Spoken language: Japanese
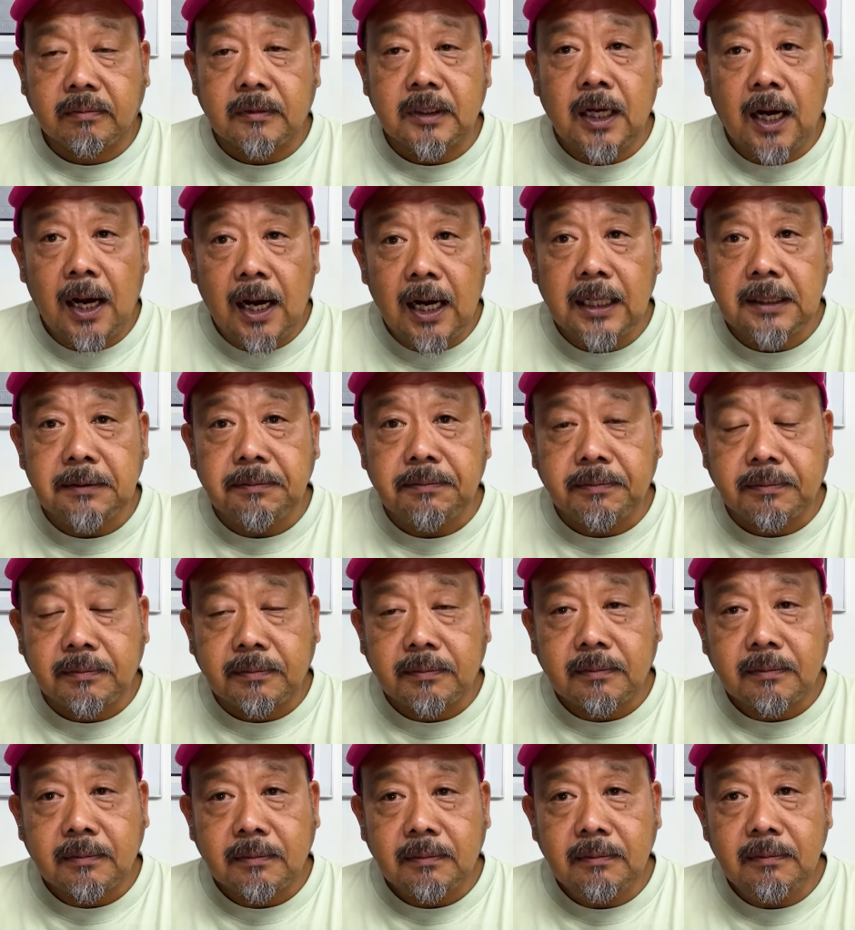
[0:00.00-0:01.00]
はい。
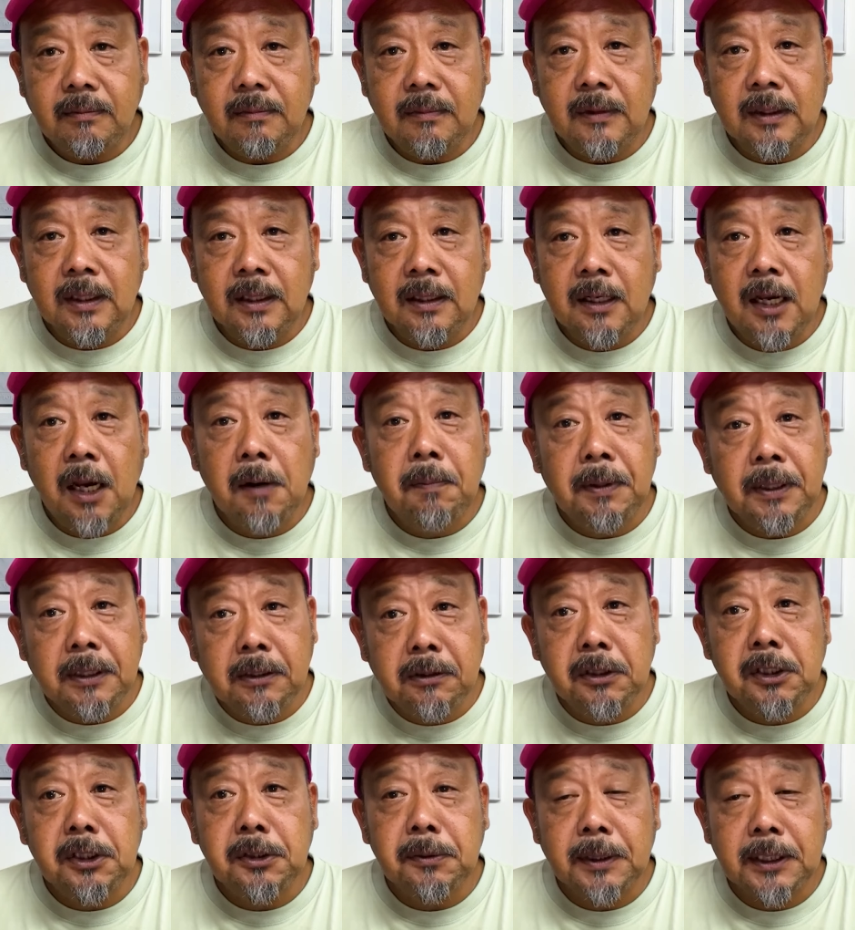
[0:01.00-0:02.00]
いや、びっ
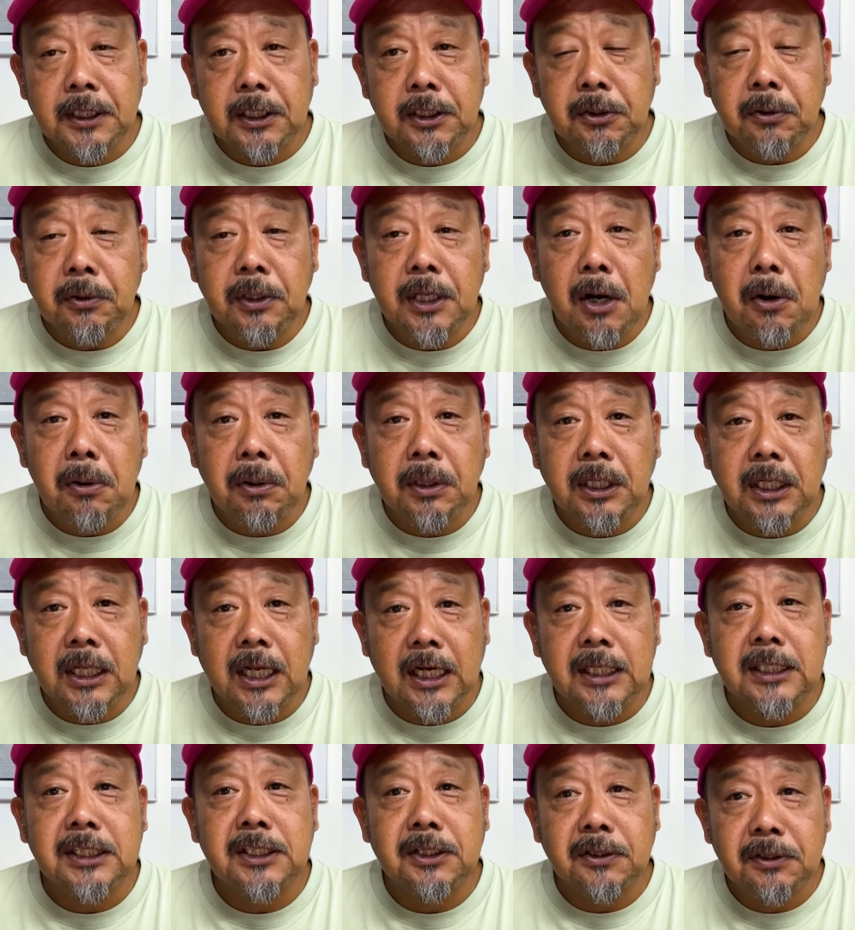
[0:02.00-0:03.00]
くりしました。そんな大きな
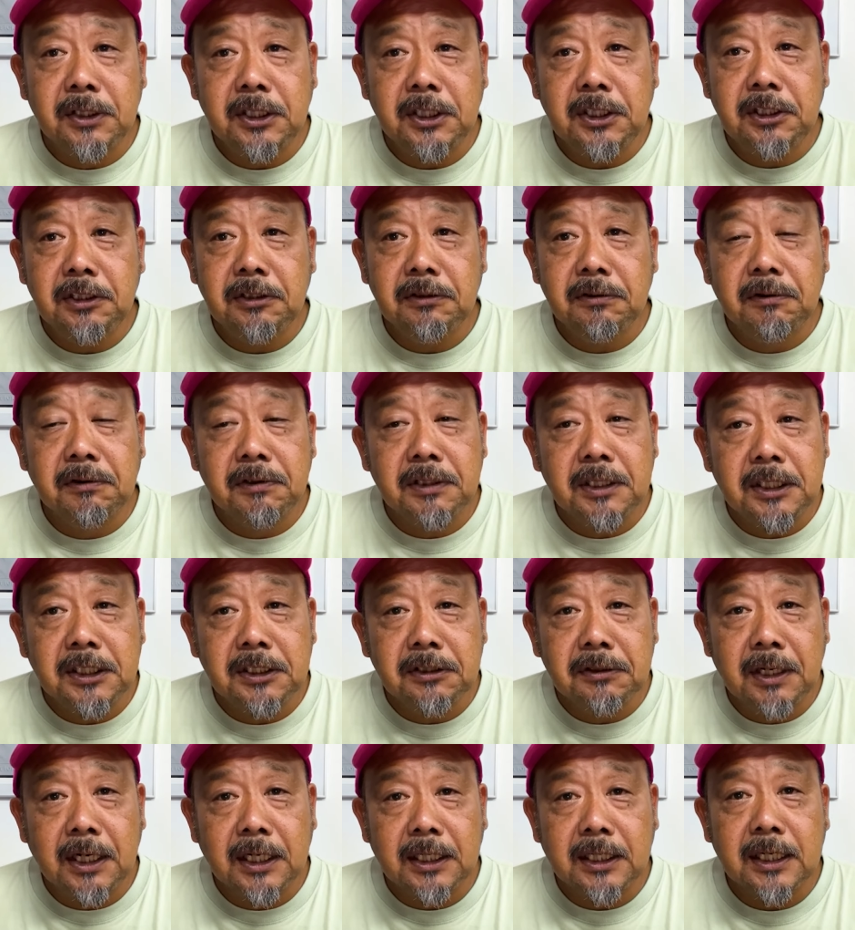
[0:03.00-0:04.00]
いんですよ。にじゅうごセンチ
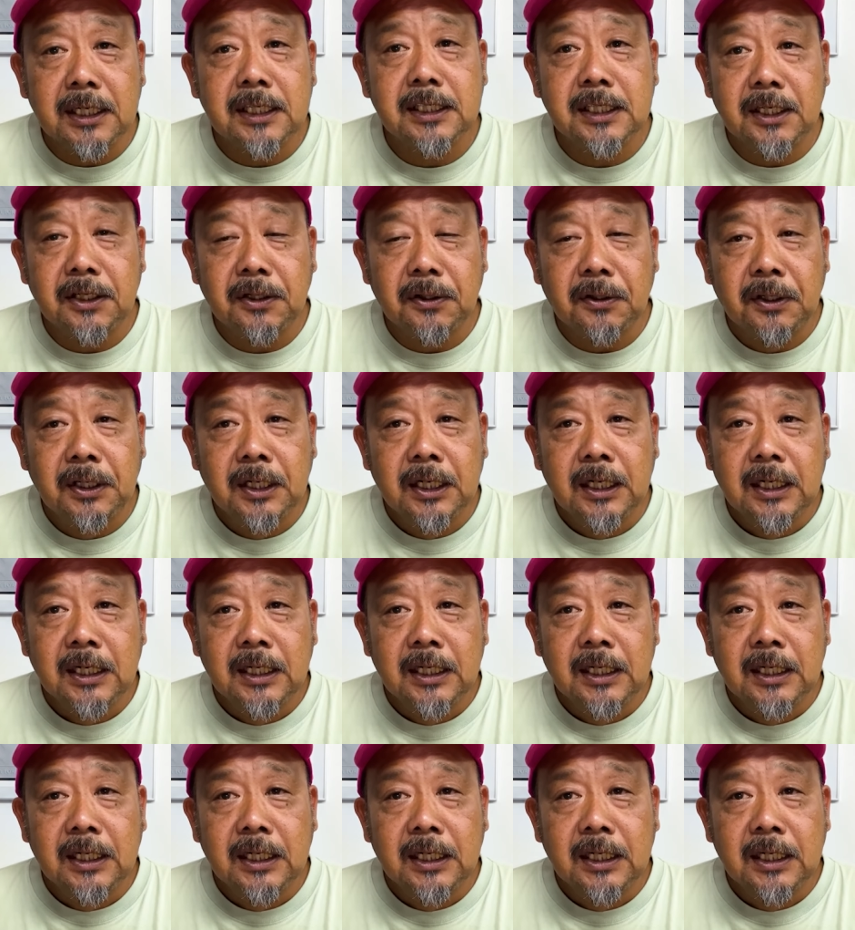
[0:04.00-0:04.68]
ぐらいだったんですけど。